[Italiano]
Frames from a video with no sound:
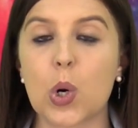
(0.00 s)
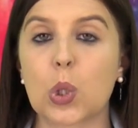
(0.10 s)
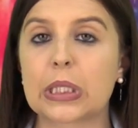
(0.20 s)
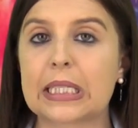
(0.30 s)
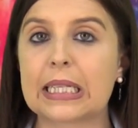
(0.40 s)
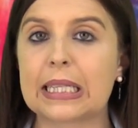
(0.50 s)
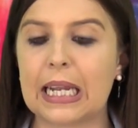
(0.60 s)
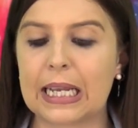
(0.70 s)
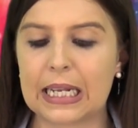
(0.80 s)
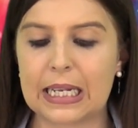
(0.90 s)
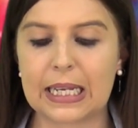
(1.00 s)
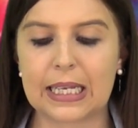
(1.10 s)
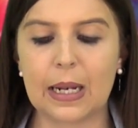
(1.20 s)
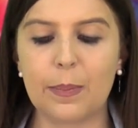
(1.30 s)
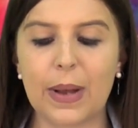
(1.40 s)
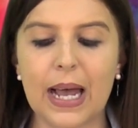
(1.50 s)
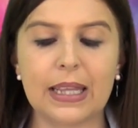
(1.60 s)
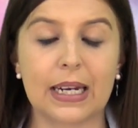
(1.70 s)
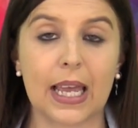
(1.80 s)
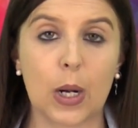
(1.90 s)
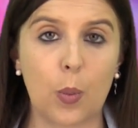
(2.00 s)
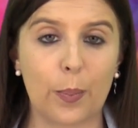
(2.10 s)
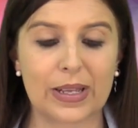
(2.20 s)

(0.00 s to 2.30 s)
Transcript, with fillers: nonostante le critiche del padre che era un